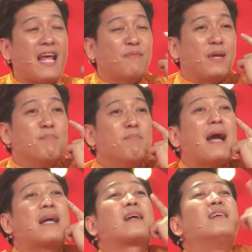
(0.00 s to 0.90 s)
đang bị
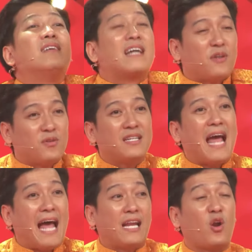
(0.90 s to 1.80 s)
mắc cười ngay chỗ chữ
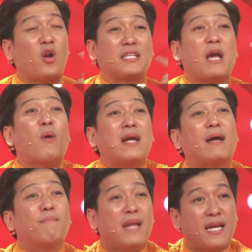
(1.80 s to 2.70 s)
đà là đó là dấu ấn
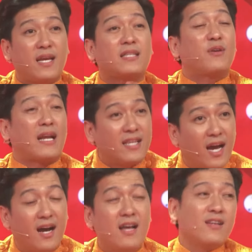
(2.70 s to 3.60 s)
đậm nét nhất từ nãy tới
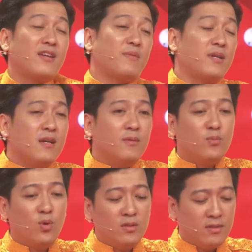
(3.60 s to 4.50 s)
giờ nên em cứ
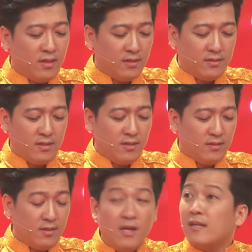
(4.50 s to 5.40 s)
buồn tin
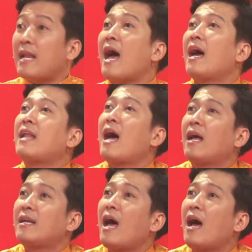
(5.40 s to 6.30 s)
tin đà
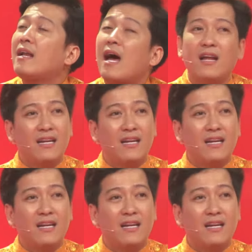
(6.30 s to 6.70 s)
đà đà đà